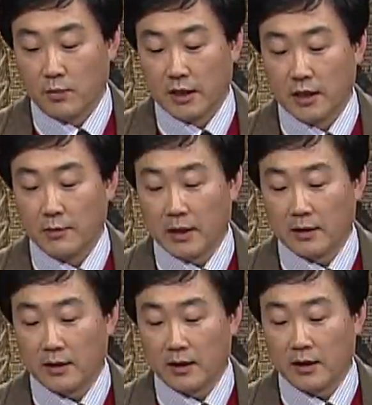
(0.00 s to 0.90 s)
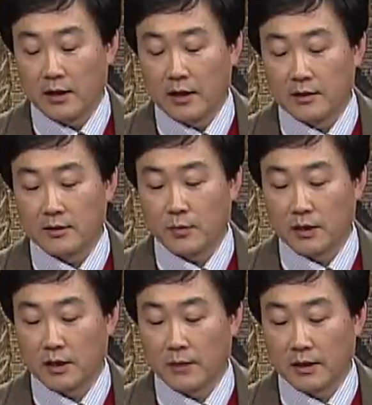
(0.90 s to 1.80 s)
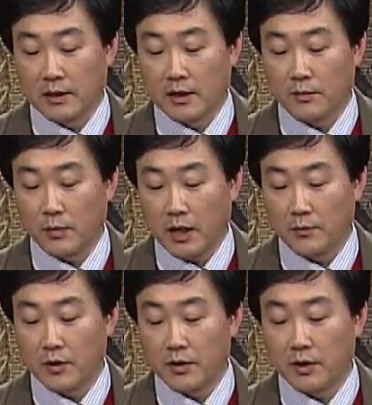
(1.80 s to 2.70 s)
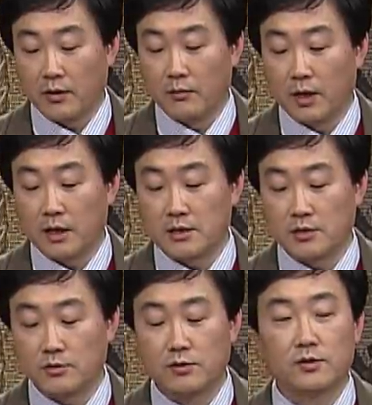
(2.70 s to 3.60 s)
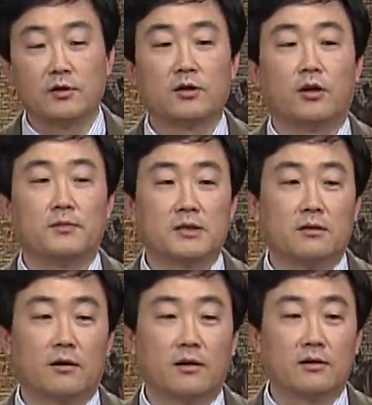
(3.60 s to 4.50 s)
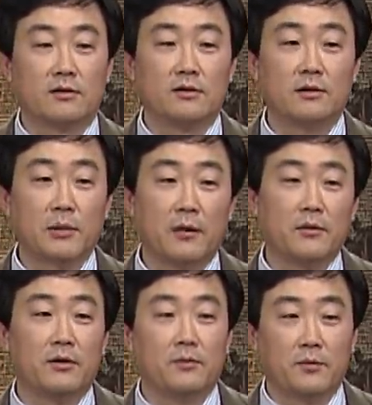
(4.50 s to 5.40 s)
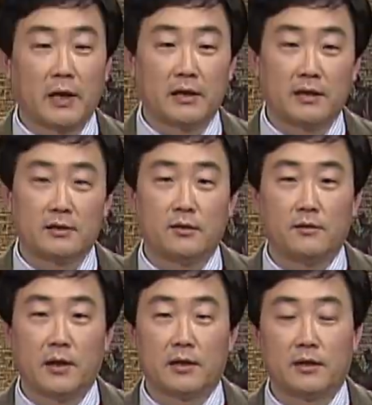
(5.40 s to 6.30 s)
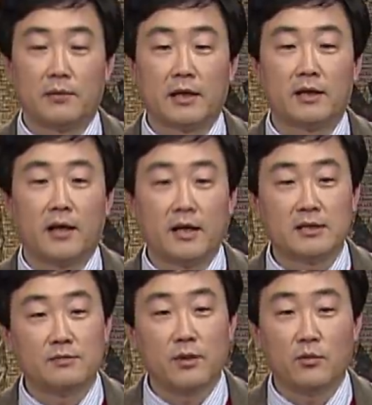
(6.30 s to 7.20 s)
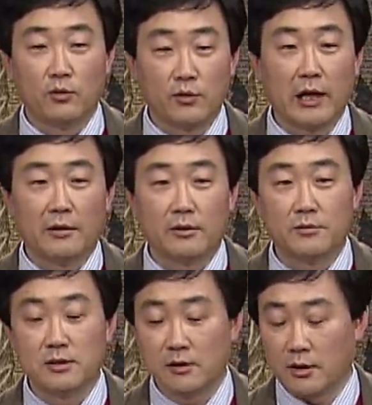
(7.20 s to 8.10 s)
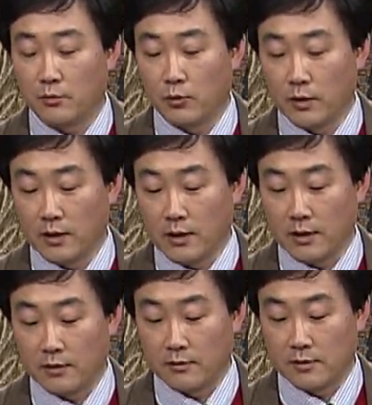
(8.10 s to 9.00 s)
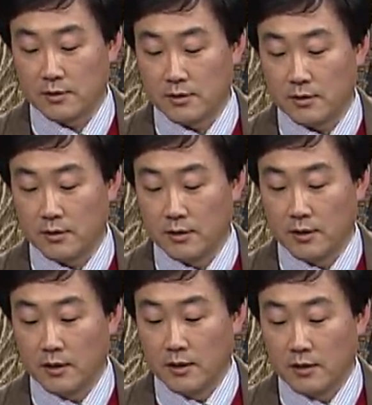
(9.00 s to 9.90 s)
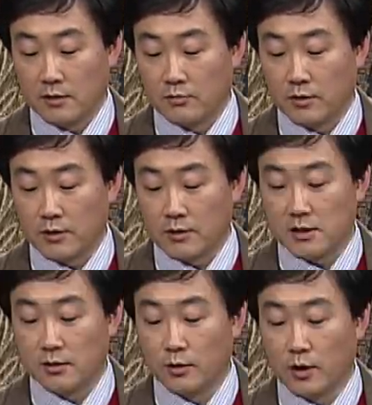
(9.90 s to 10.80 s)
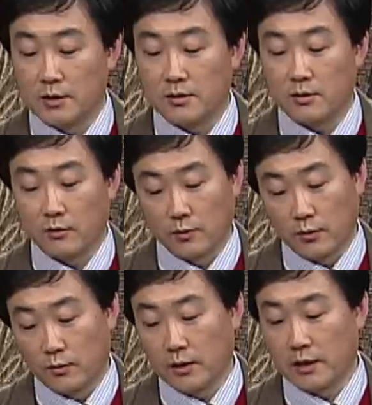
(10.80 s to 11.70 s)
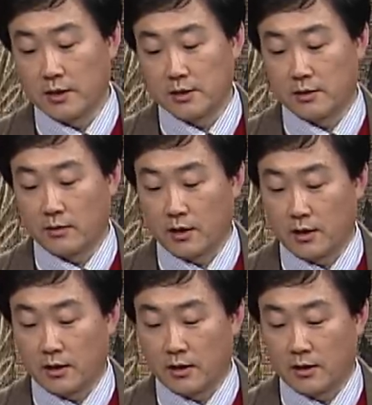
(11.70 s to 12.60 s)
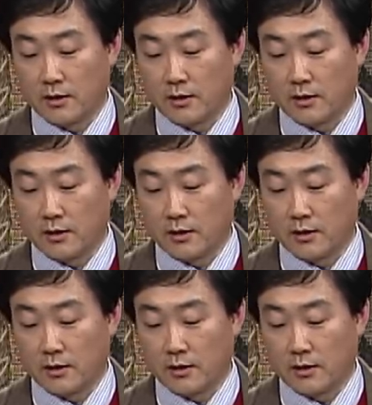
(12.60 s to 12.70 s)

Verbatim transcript: 받아 마땅한 애드, 받아 마땅한 파멸이 얼마나 자주 그들을 덮치던가 그들은 파멸을 받아서 받, 마땅하지만 별로 그렇게 안 덮치는 게 보인다 이런 것이죠. 그분께서 진노하시어 고통을 내리시던가